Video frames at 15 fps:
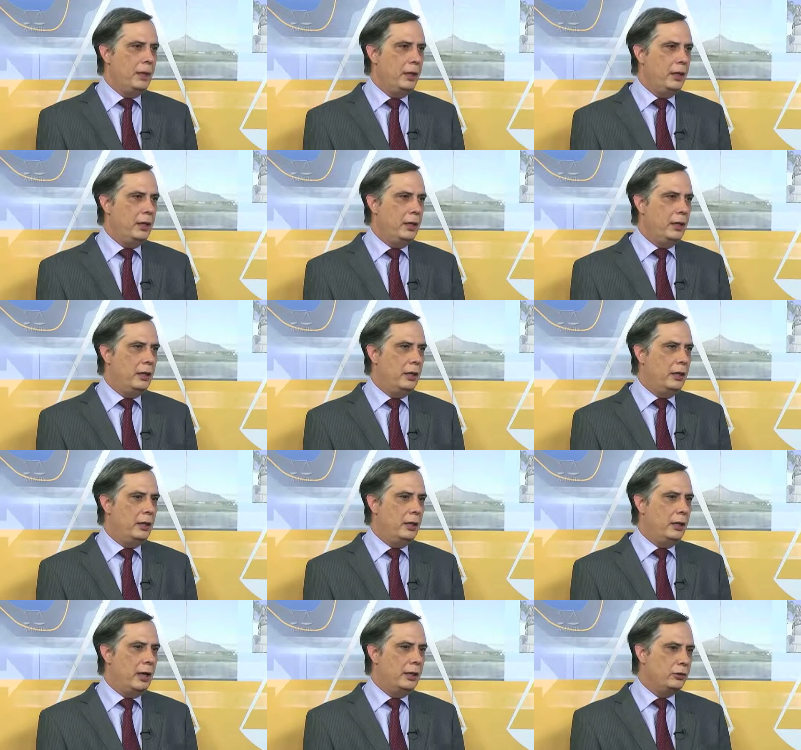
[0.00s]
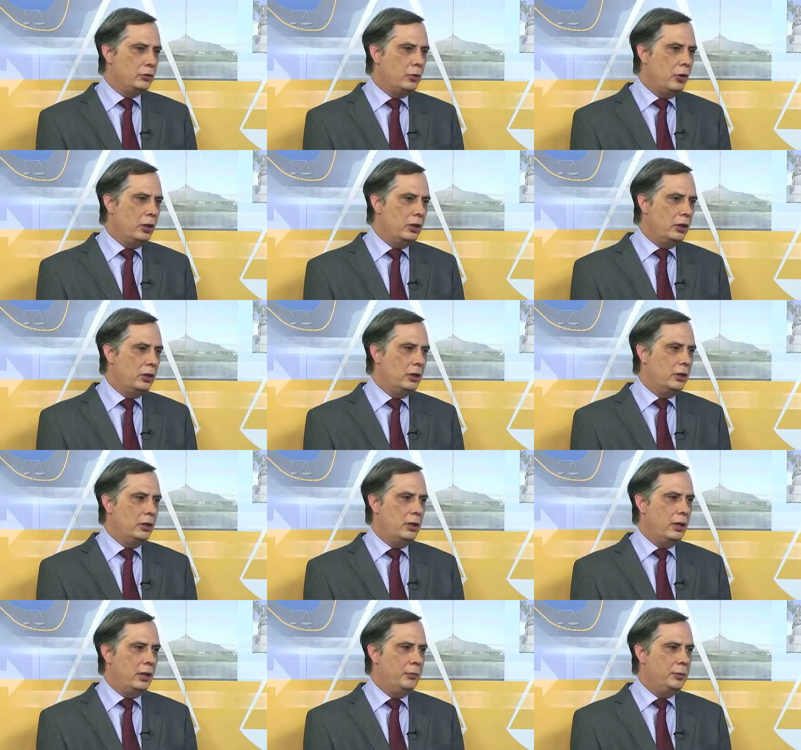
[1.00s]
É, a
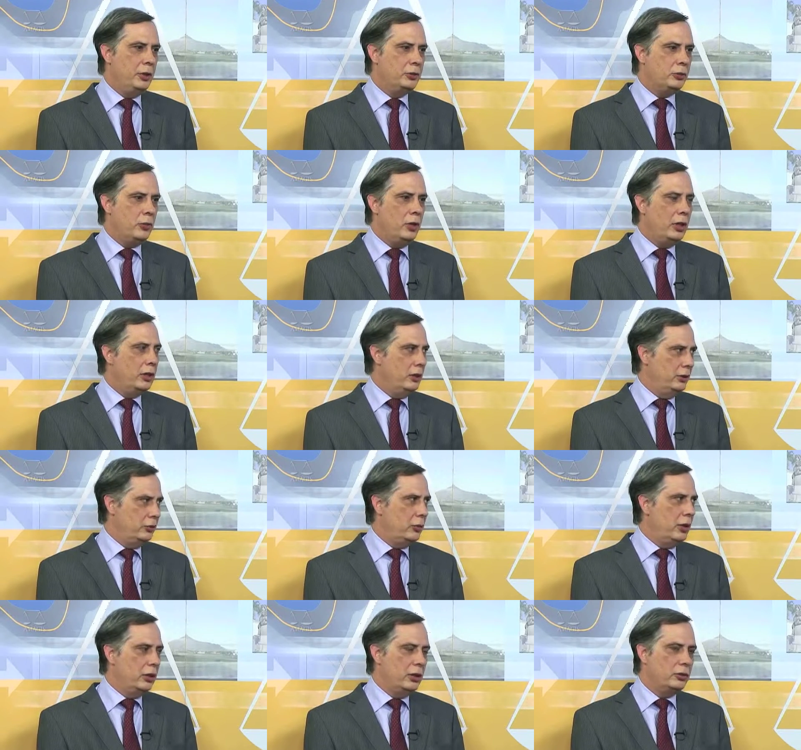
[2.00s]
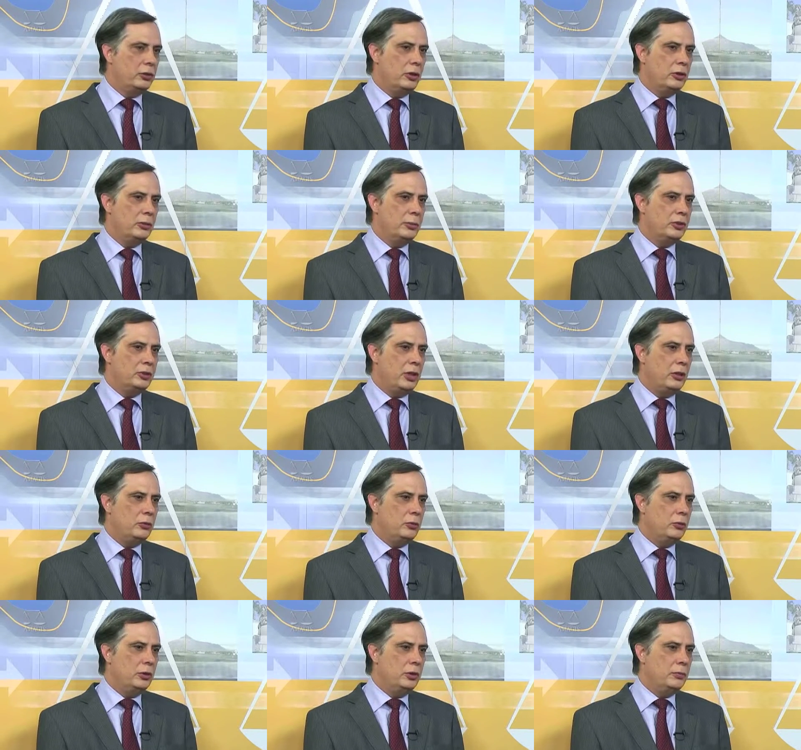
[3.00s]
escola, a minha escola, né, a Escola Nacional da
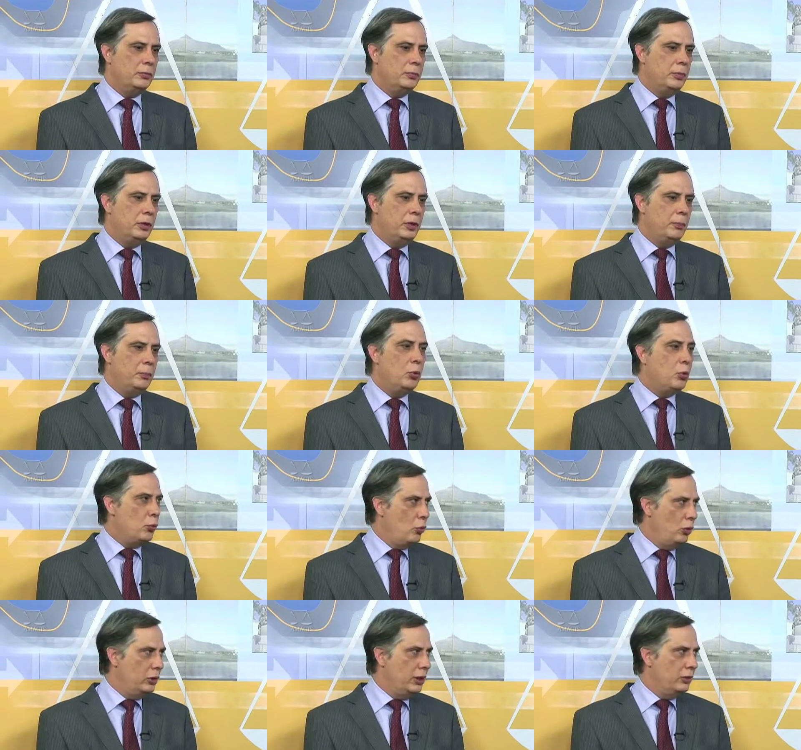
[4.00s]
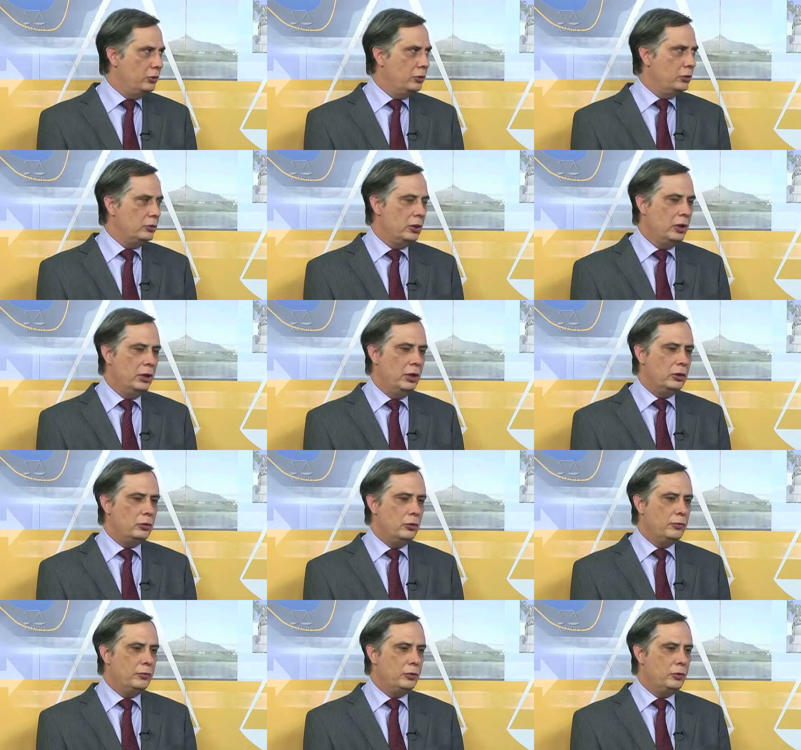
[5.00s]
Magistratura, é, por conta disso,
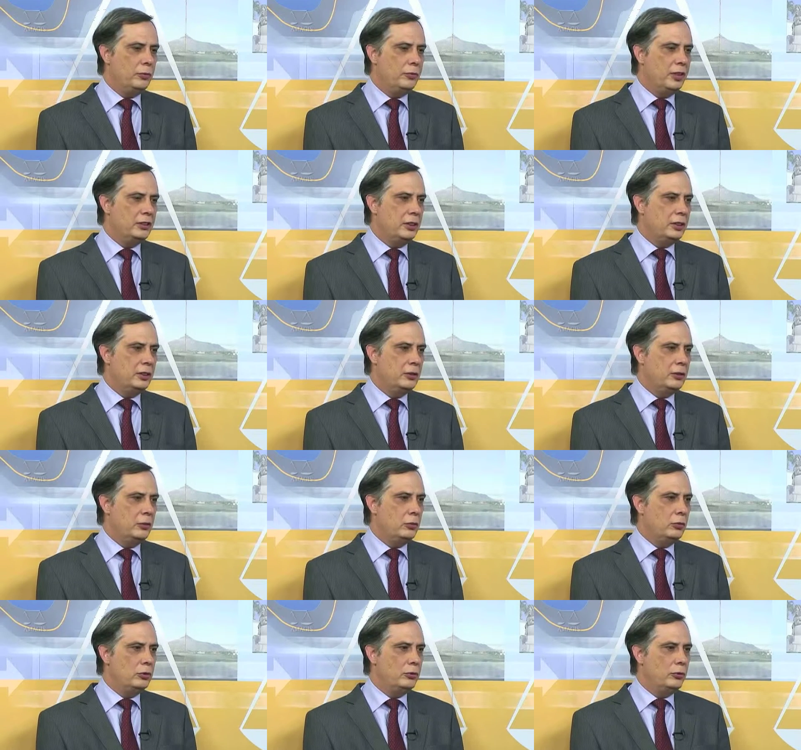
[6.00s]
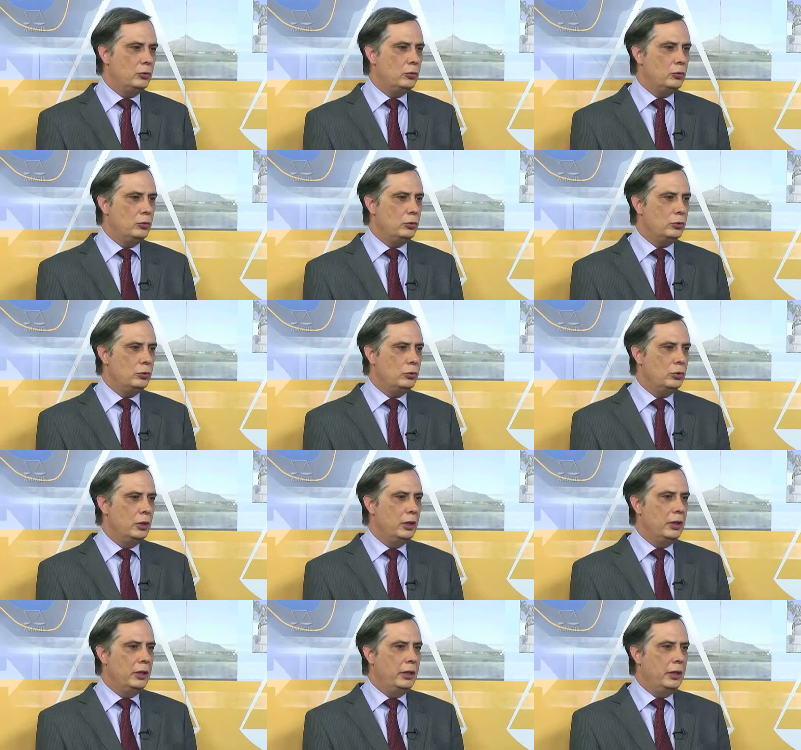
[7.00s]
resolveu fazer, inclusive, um curso
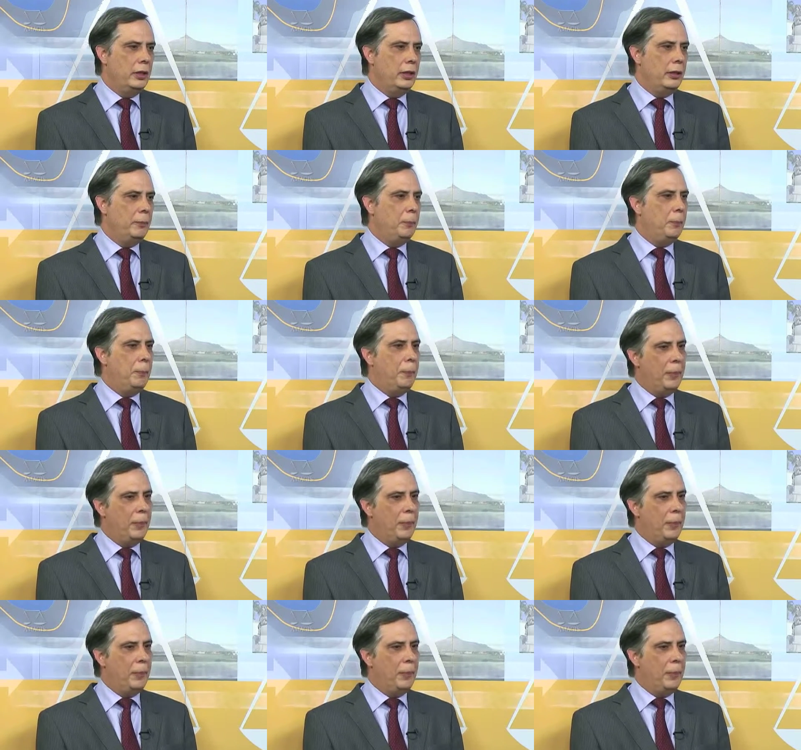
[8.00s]
é,